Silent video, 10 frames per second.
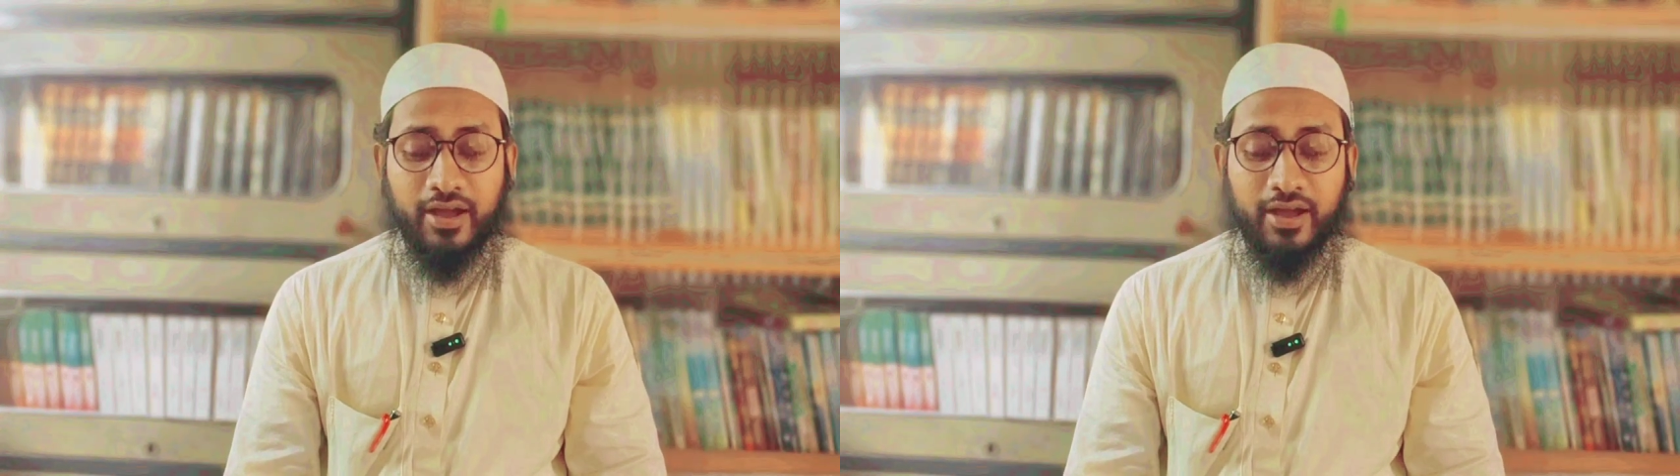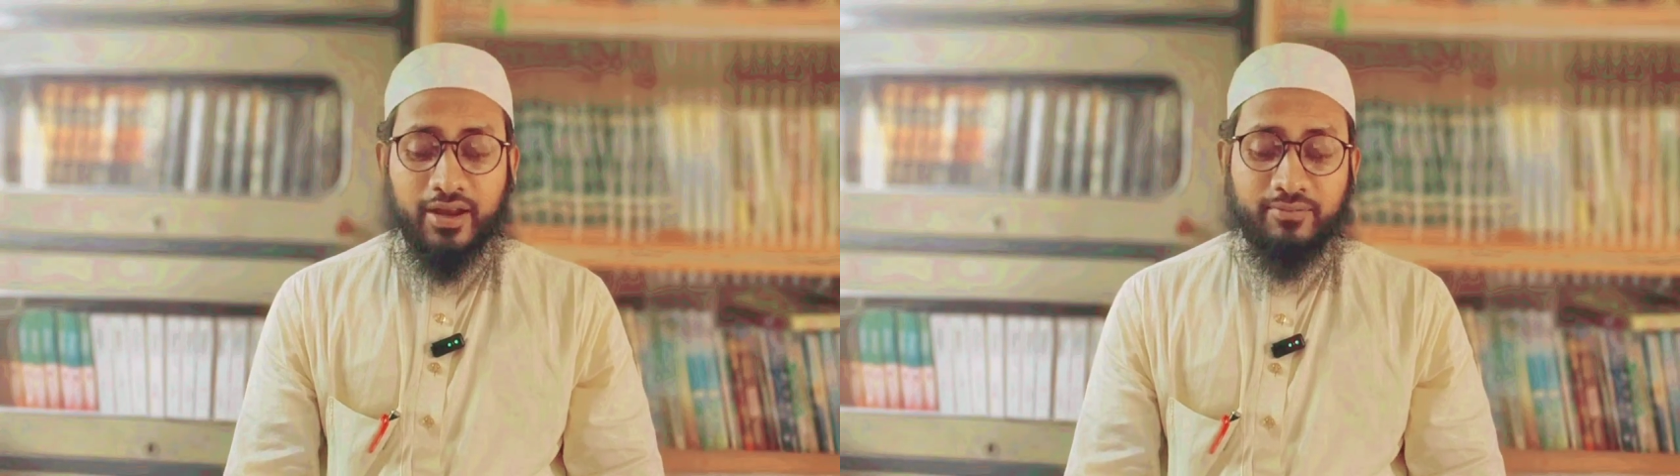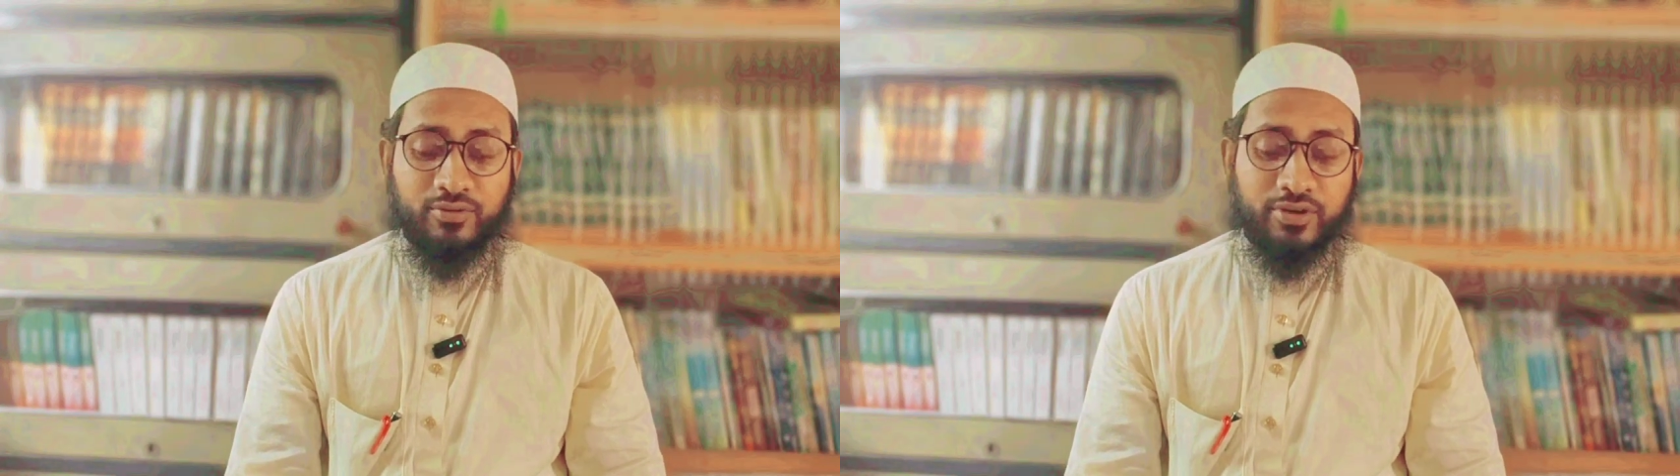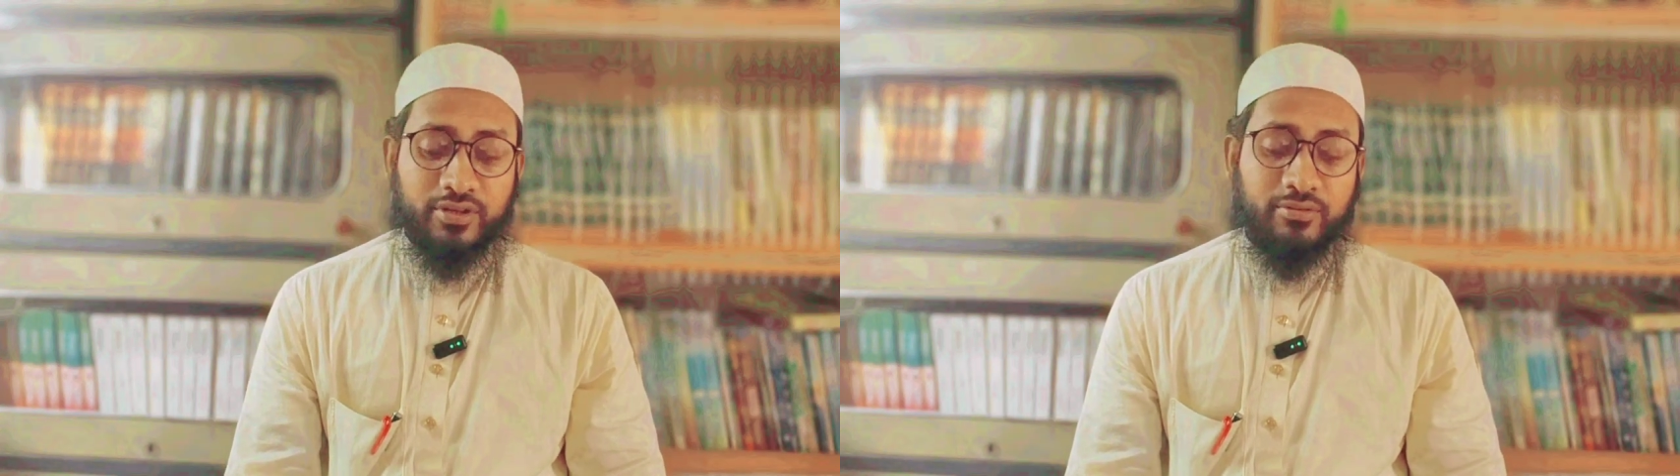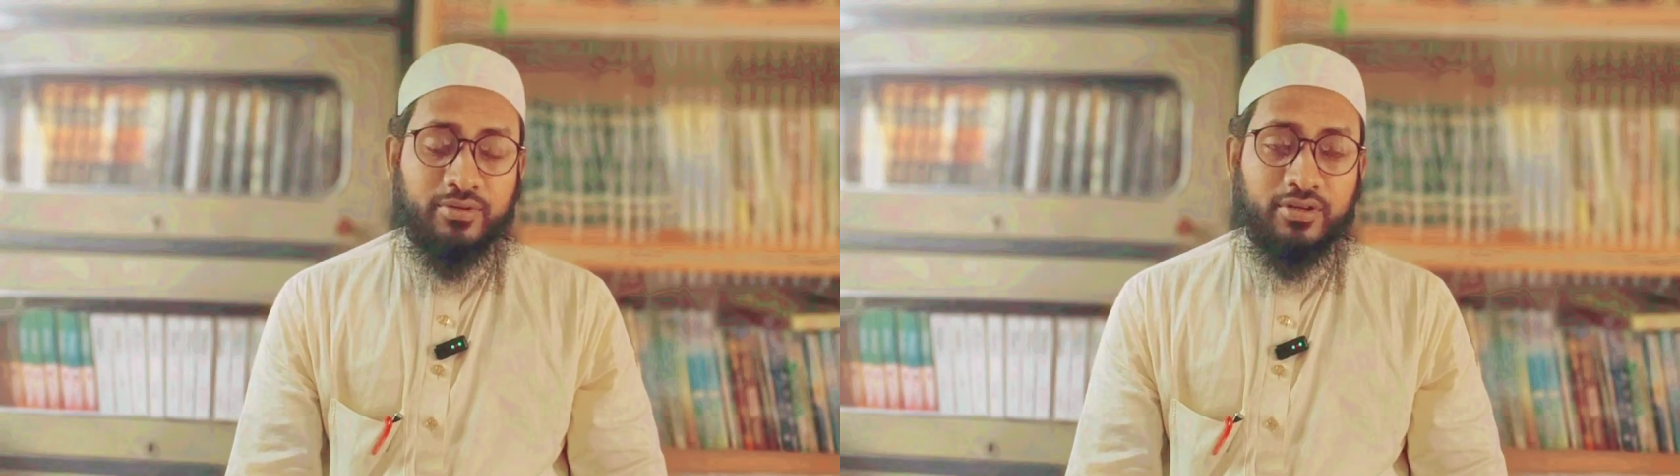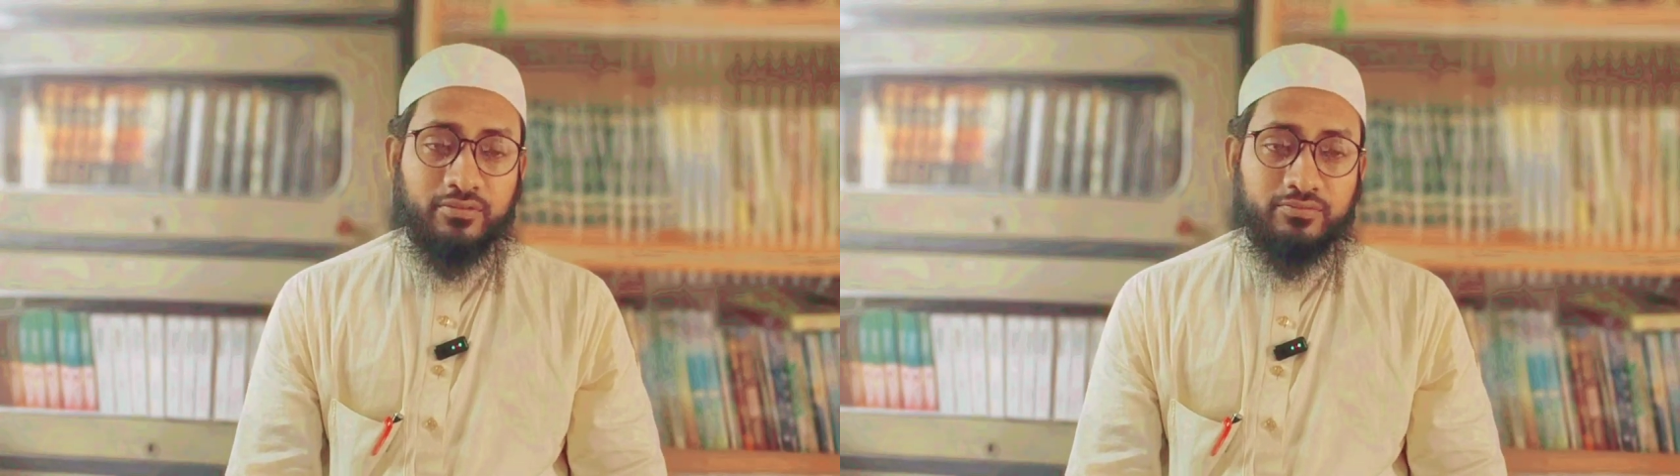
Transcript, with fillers: হারাম করে দিবেন